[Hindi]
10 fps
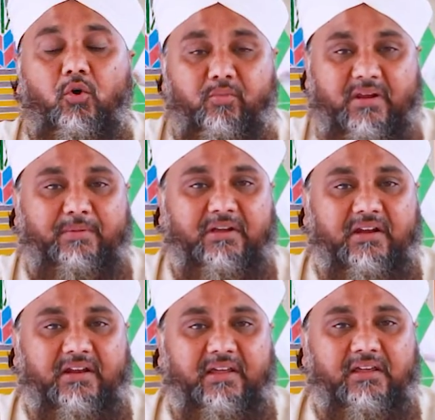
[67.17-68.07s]
उम्रे भी
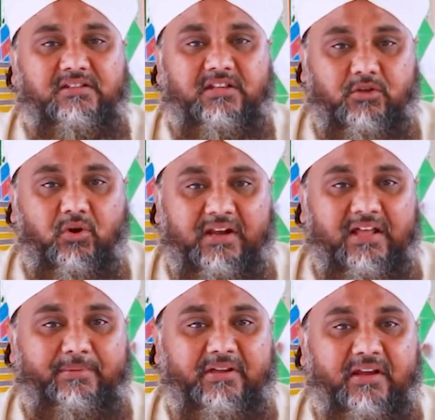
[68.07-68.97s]
कर रहे हैं सदको
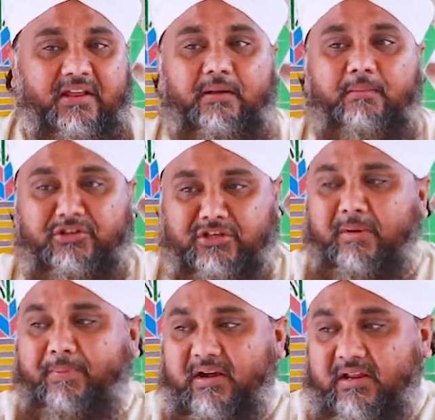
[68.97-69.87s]
खैरात भी कर रहे हैं इल्म दीन
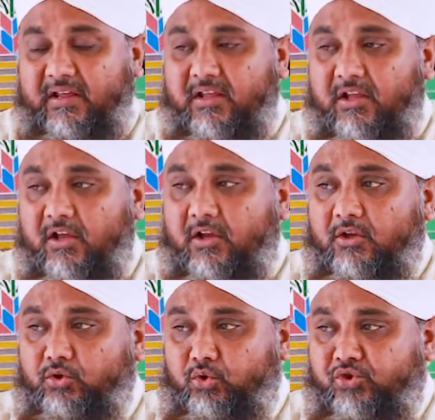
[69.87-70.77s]
भी पढ़ रहे हैं
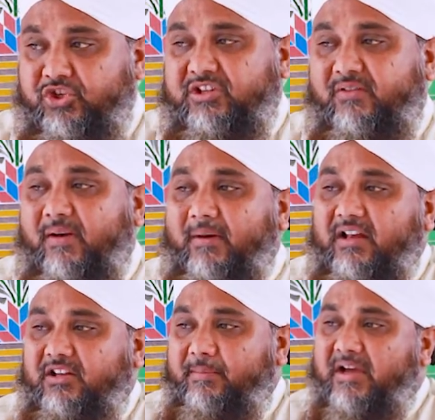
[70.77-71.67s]
दूसरी तरफ
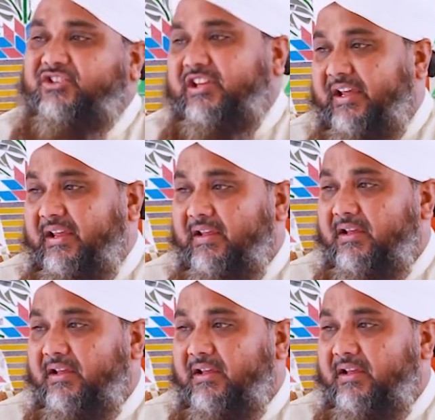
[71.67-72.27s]
हमारे दिल में हसद है